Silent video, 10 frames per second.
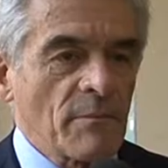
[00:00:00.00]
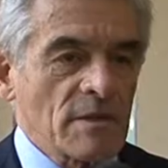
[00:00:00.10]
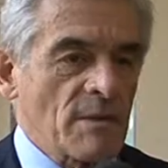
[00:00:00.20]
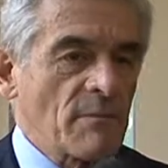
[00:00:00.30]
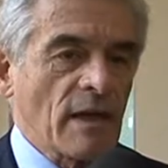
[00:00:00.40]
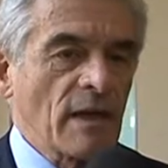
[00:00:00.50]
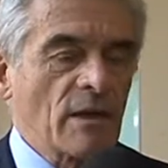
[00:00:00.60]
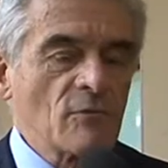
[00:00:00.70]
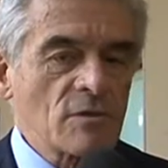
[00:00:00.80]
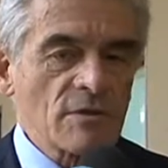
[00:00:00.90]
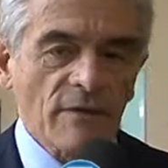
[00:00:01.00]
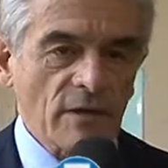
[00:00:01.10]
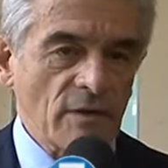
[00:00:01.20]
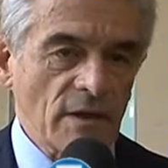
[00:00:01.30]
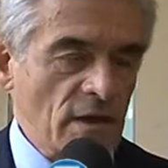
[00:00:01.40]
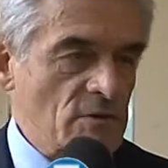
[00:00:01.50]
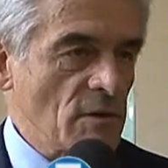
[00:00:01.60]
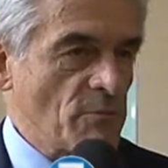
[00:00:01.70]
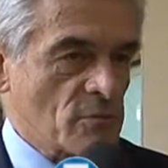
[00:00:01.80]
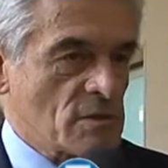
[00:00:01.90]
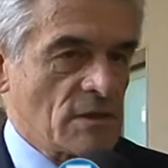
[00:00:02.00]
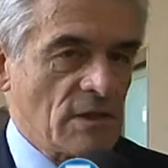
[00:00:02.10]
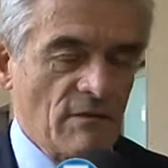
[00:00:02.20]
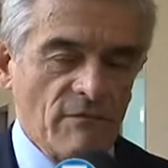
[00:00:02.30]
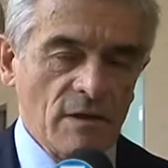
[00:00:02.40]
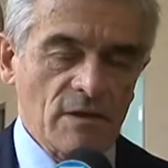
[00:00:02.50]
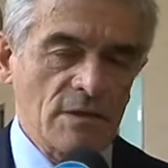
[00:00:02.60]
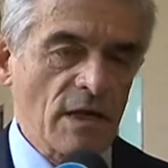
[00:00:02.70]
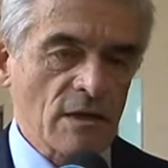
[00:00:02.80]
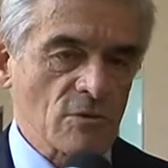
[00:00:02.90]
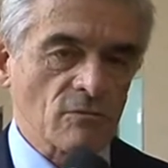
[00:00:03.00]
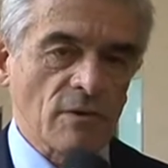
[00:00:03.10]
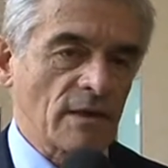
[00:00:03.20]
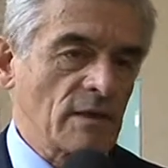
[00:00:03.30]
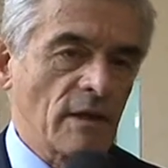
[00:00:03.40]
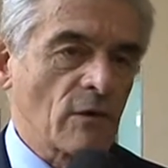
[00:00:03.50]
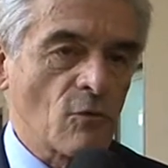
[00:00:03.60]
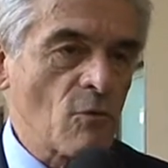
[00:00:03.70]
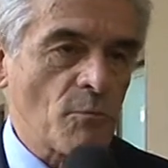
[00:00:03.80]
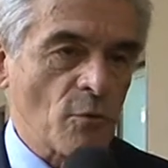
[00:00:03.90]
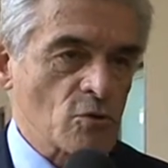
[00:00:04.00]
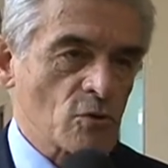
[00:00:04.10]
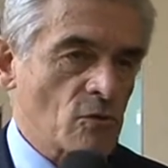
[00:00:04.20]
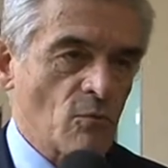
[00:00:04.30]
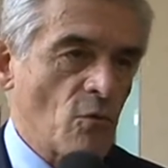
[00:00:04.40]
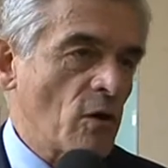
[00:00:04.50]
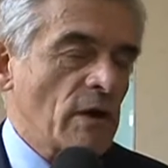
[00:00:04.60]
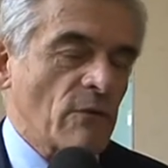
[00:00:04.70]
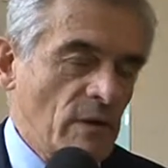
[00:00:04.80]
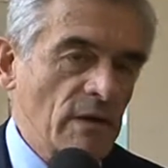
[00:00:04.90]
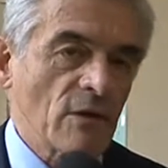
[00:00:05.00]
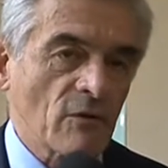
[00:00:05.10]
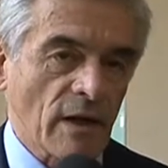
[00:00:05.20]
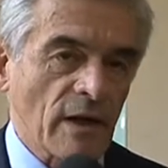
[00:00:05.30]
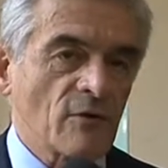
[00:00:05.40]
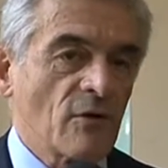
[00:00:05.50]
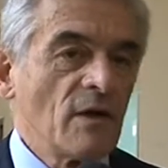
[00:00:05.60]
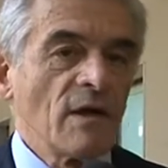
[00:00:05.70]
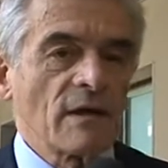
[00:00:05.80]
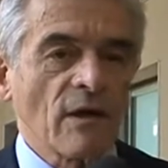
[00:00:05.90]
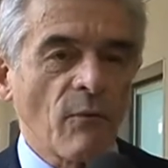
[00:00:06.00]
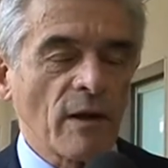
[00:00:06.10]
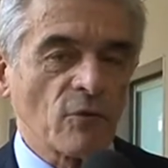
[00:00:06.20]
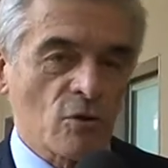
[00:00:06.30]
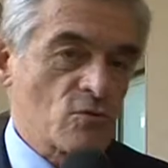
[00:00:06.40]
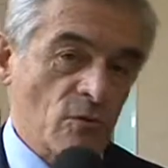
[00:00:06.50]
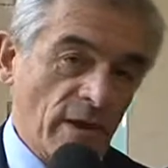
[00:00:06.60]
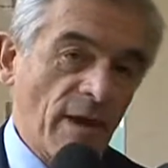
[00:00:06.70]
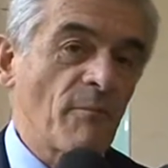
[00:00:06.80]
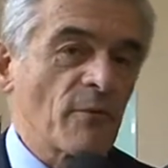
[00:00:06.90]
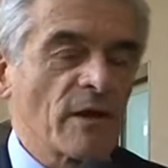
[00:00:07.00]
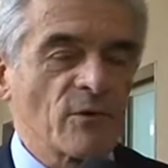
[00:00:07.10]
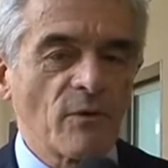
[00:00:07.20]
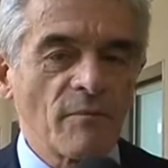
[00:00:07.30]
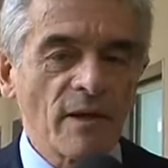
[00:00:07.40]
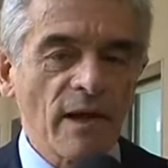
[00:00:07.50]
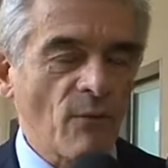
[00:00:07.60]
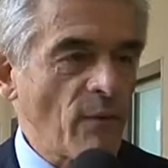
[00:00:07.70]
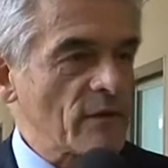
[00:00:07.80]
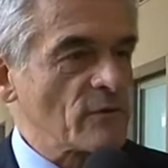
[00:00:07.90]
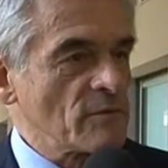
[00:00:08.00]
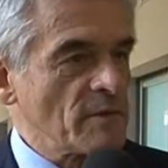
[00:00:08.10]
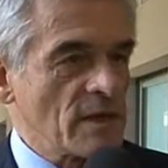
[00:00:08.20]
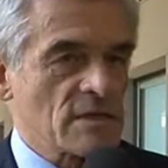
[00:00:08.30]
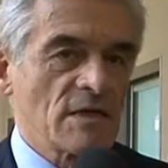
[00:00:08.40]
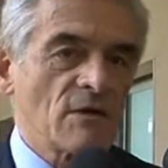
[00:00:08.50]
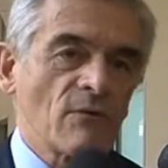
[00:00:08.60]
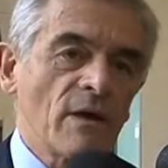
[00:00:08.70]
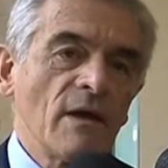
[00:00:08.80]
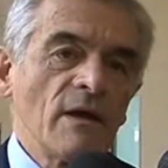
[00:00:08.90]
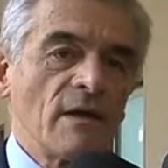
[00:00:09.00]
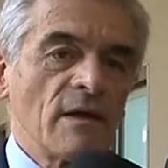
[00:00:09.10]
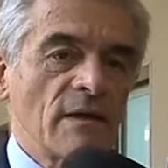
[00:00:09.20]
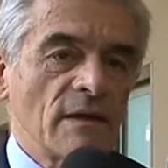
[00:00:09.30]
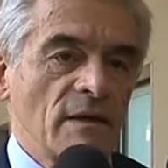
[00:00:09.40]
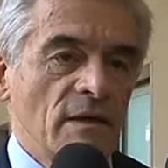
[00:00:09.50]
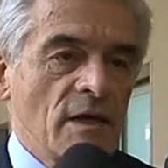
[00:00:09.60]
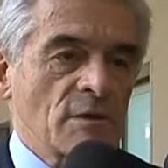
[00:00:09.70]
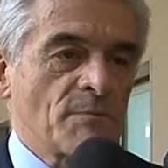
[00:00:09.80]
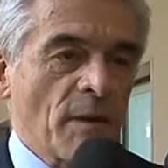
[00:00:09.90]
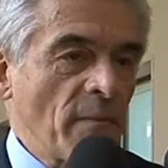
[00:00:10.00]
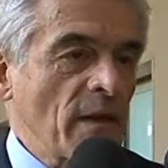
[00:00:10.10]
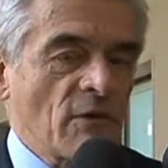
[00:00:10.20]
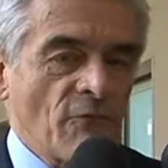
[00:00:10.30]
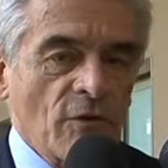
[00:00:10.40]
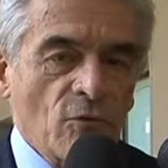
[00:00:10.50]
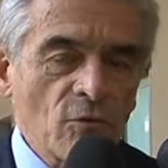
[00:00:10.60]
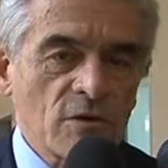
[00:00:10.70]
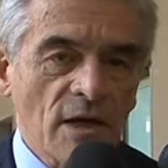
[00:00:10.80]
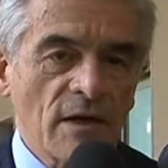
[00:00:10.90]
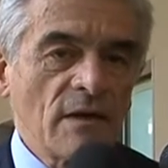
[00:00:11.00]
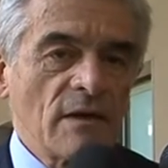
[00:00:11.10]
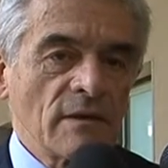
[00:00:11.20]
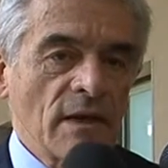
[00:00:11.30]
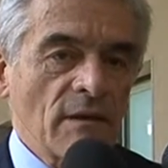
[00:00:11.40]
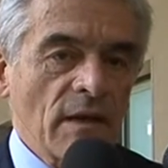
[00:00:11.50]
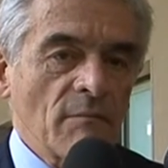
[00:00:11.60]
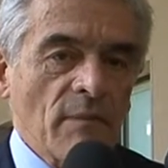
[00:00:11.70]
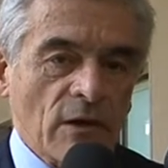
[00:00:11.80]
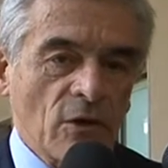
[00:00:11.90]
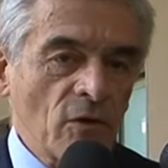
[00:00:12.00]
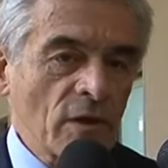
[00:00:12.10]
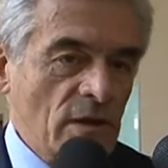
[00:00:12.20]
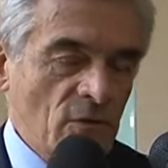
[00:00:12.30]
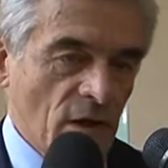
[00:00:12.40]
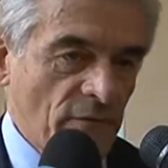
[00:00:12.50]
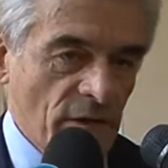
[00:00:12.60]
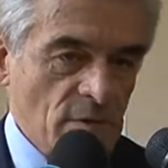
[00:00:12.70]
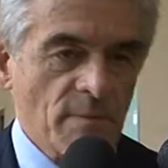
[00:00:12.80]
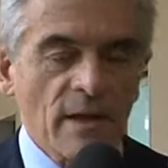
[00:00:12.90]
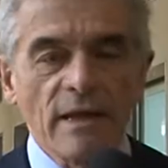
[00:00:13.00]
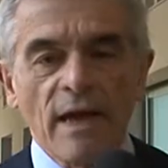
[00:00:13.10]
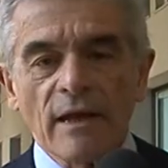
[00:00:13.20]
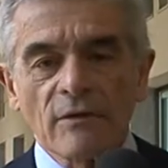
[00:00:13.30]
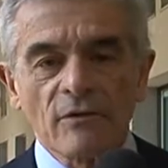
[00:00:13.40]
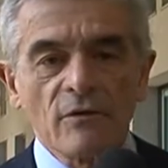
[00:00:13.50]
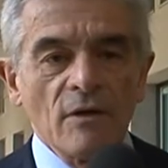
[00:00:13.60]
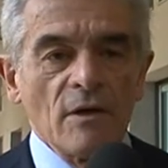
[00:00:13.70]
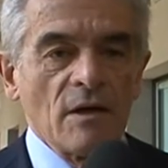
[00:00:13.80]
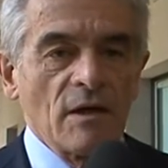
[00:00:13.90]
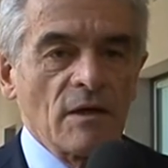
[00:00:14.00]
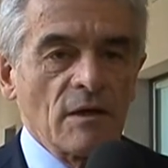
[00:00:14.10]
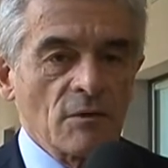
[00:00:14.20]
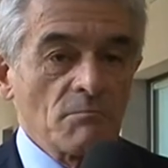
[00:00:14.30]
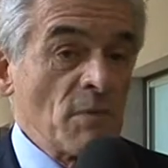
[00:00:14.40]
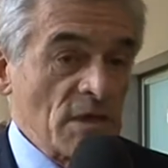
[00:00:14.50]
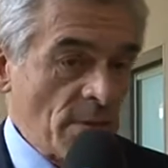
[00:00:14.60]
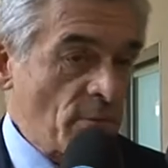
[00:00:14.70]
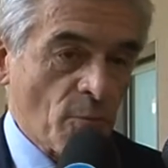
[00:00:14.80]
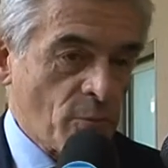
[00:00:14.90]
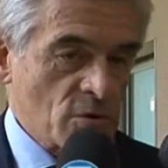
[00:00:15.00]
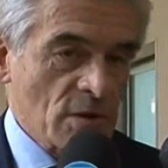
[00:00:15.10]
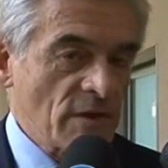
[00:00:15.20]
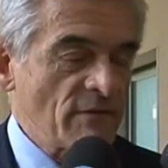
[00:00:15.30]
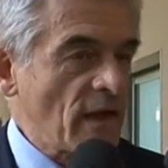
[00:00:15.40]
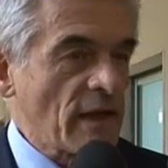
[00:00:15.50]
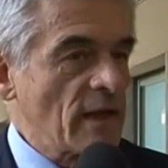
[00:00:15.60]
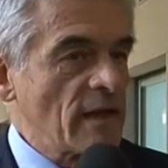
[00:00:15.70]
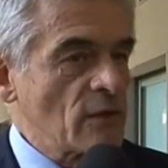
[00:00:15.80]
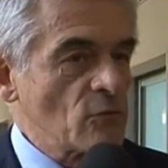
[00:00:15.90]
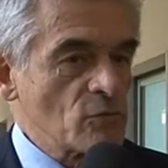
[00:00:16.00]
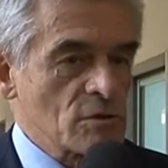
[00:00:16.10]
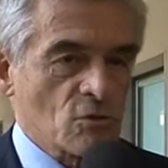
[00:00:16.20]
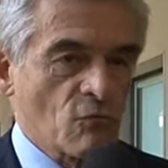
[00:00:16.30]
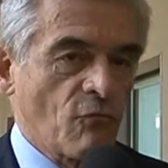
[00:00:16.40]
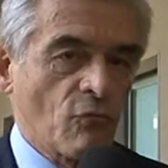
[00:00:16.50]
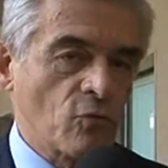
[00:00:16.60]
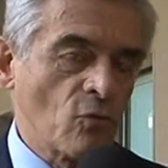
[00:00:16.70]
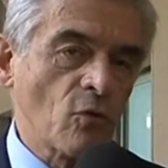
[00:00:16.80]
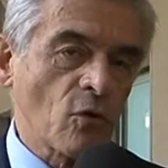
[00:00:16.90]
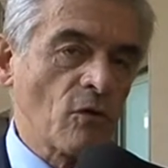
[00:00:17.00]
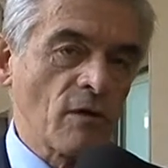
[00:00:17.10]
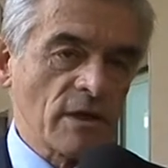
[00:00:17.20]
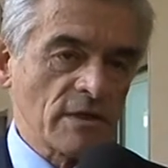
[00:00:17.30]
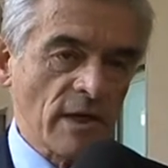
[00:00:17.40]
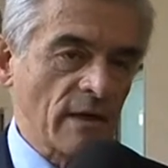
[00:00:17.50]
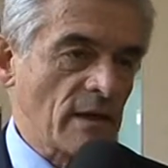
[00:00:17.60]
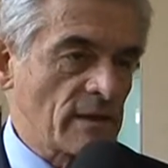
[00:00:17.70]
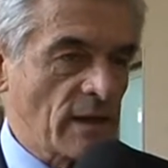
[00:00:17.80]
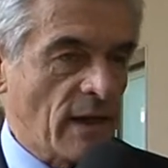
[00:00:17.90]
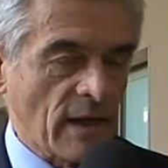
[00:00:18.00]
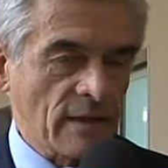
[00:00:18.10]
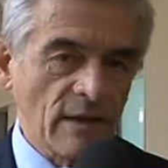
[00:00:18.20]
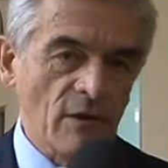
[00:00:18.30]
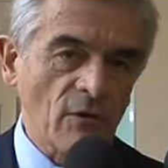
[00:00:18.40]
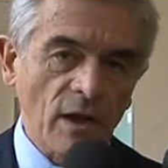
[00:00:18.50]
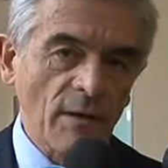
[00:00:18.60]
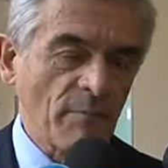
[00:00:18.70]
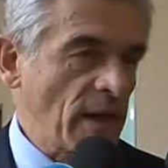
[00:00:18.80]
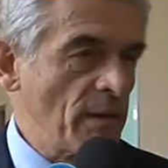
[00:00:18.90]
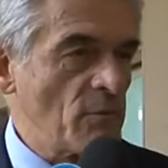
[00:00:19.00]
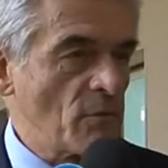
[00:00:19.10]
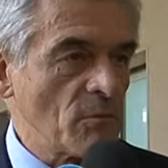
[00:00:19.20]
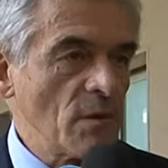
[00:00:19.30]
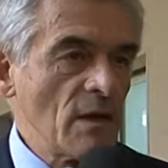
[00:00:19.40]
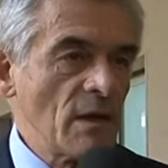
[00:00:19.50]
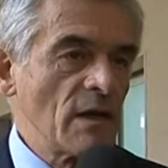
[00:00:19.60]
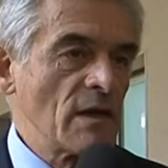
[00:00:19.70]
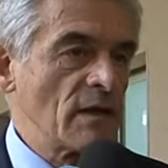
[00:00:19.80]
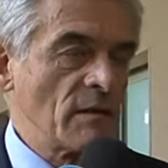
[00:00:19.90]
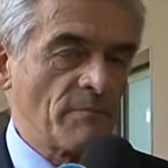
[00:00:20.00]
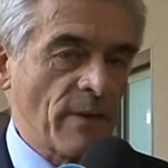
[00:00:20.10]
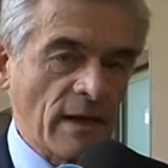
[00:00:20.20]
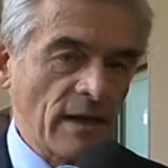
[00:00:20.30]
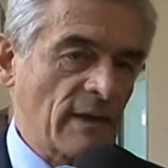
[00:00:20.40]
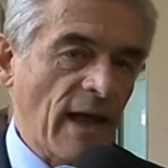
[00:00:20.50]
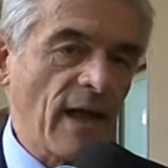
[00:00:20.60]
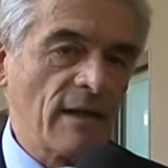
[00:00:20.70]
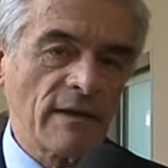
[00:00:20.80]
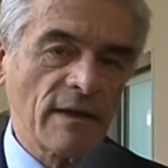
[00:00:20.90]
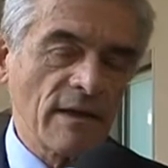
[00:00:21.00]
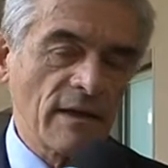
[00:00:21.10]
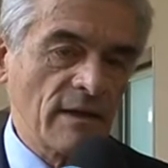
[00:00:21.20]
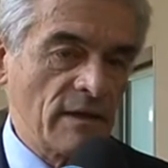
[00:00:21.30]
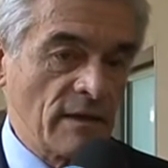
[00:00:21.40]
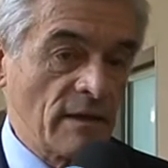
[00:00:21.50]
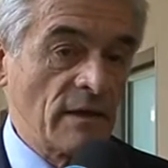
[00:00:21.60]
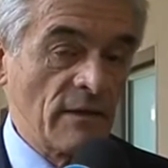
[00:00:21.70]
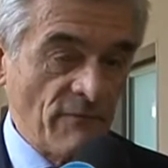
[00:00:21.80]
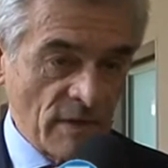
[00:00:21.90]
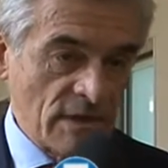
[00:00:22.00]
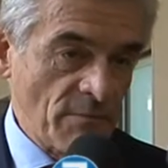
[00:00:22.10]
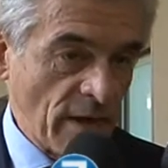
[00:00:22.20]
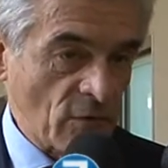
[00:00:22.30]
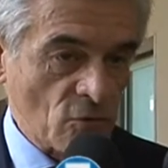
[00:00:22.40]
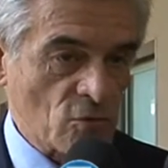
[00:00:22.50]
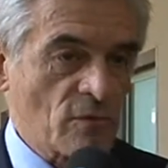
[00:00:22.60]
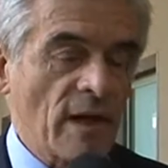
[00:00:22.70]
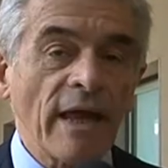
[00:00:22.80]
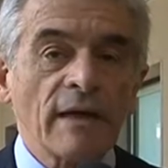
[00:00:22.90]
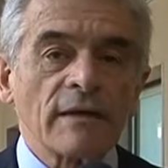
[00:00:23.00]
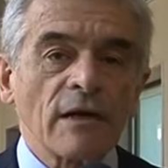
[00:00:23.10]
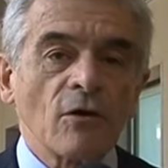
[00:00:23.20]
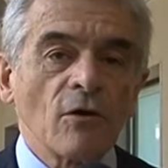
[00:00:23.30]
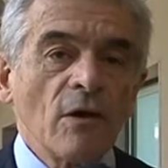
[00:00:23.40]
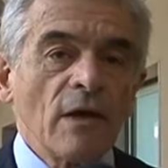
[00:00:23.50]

Mi sembra che gli annunci vadano in una direzione positiva, sia i risultati del gruppo sono buoni, quindi io credo che quando a suo tempo nel 2004-2005 eh, esprimetti fiducia nel, in Marchione di non aver sbagliato, eh, mi sembrano positivi anche gli annunci sul futuro, la scelta della categoria premium eh, per l'Italia, eh, l'investimento sull'elettrico